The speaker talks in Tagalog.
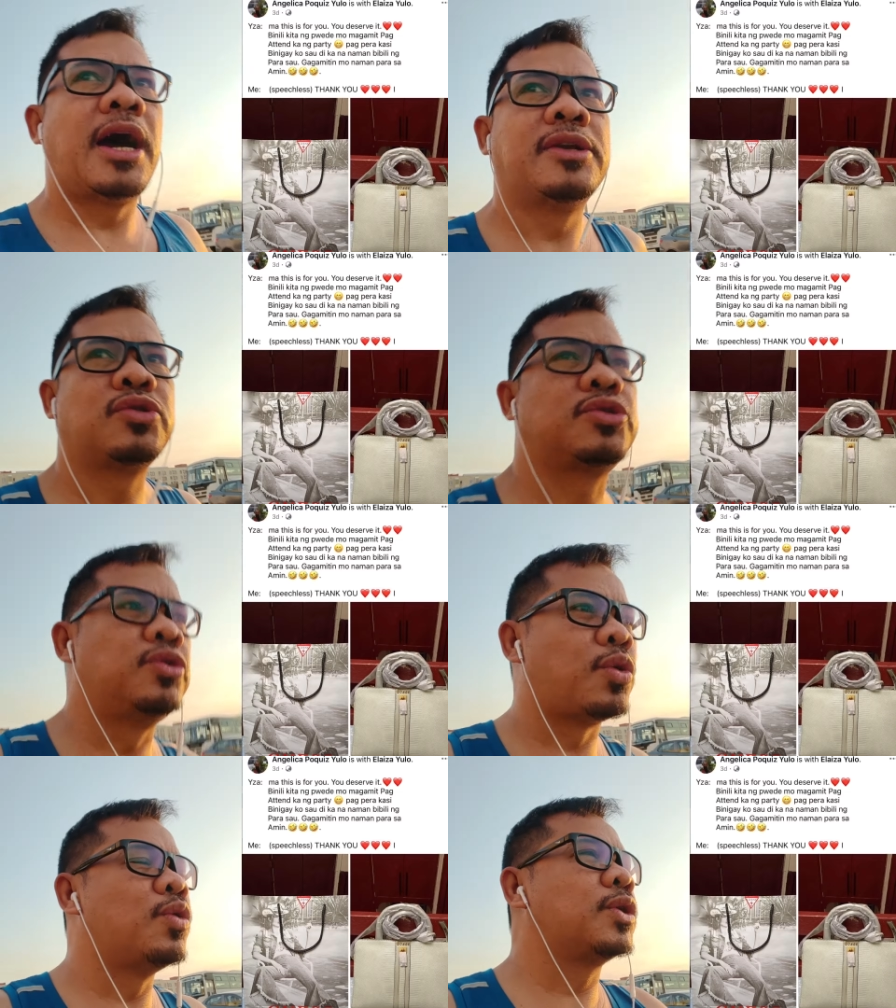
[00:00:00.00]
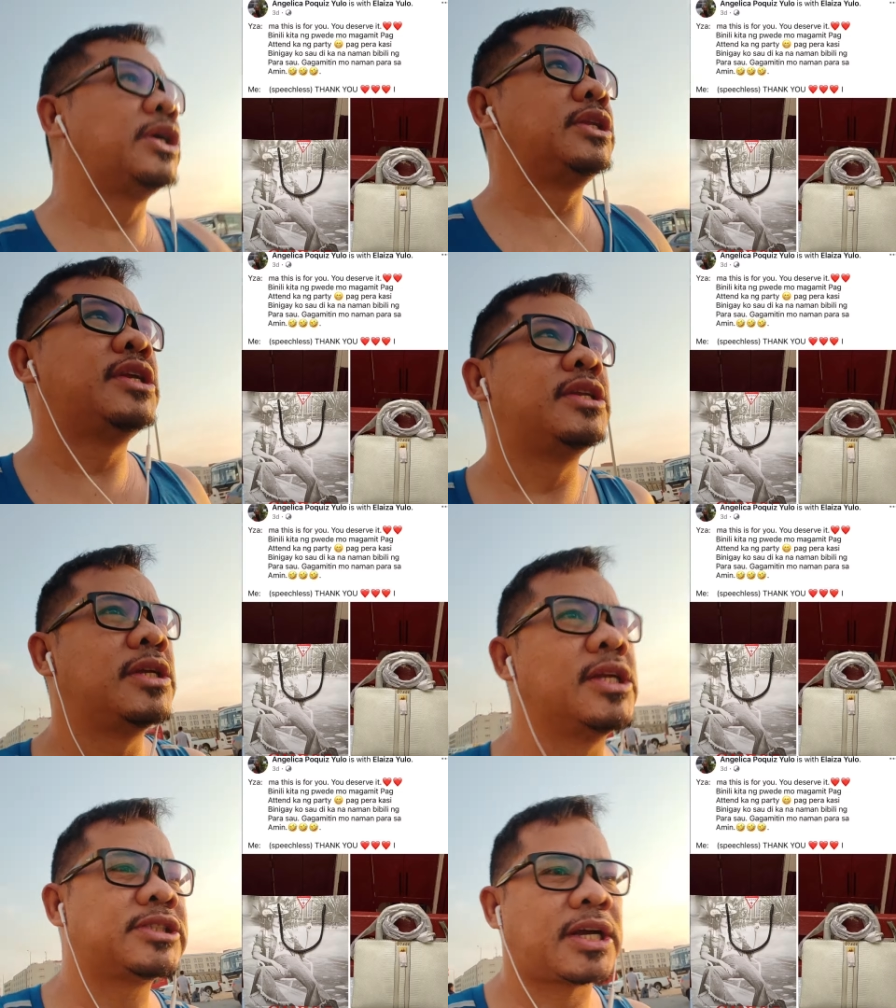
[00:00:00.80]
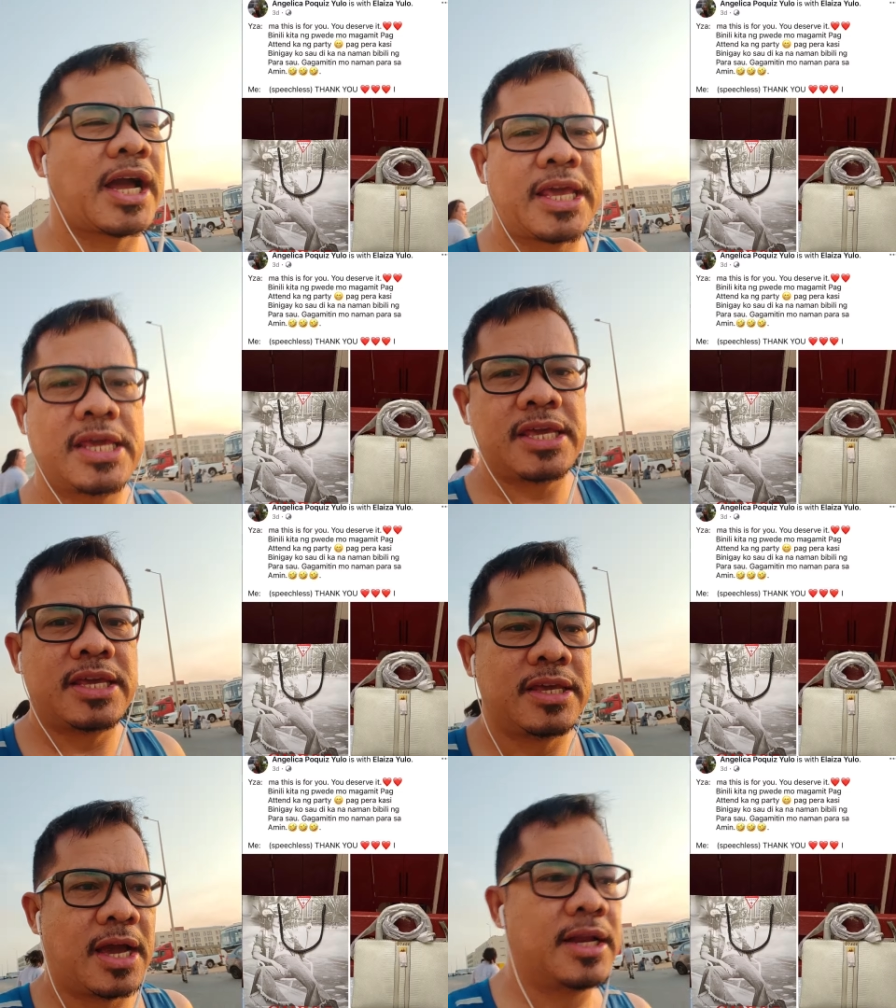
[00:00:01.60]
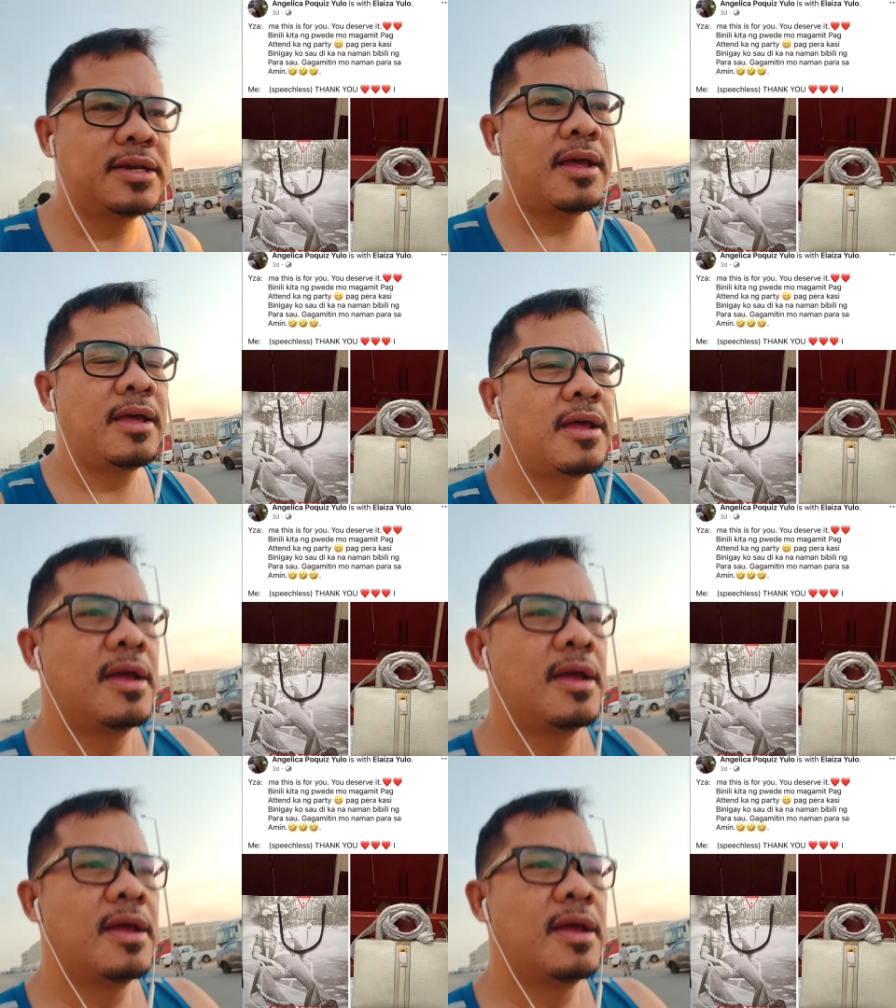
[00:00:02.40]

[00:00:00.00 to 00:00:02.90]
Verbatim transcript: halos durugin nila sa kahihiyan